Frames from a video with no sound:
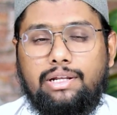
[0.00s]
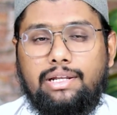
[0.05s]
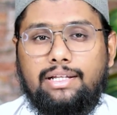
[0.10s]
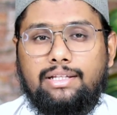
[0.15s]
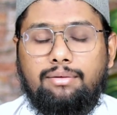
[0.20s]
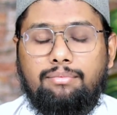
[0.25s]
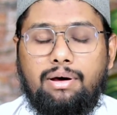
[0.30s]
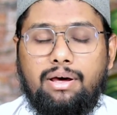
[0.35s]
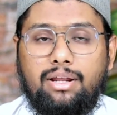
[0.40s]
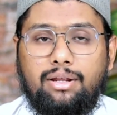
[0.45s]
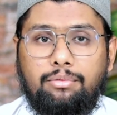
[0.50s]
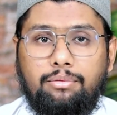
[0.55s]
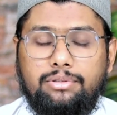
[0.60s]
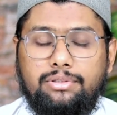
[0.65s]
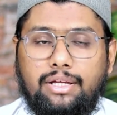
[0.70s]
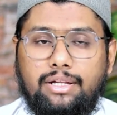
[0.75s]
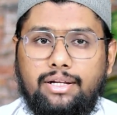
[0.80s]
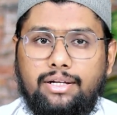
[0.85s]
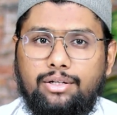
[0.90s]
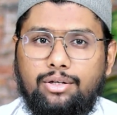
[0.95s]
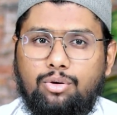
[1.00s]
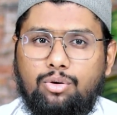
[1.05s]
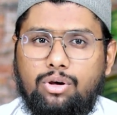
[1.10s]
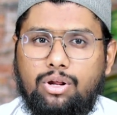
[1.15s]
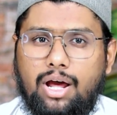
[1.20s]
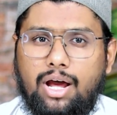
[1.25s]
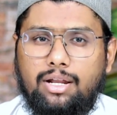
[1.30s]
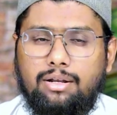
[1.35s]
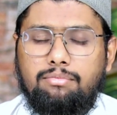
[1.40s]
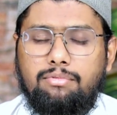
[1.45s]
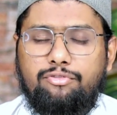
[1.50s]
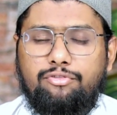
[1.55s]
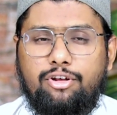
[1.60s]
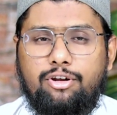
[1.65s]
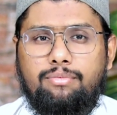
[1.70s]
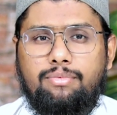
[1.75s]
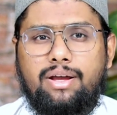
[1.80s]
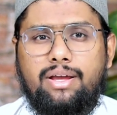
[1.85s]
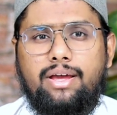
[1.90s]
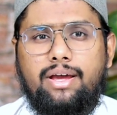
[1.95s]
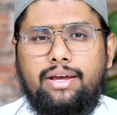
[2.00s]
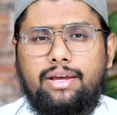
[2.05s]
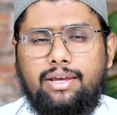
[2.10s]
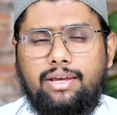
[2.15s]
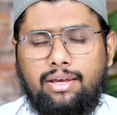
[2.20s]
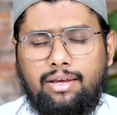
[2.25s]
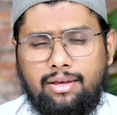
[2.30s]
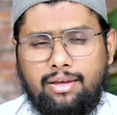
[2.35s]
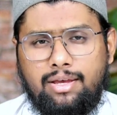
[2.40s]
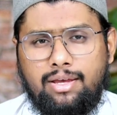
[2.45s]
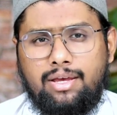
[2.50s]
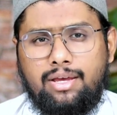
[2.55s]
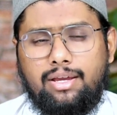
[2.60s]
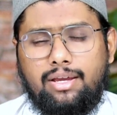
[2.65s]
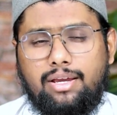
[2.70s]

तो अल्लाह तबारक वाली ने कुरान में फरमाया है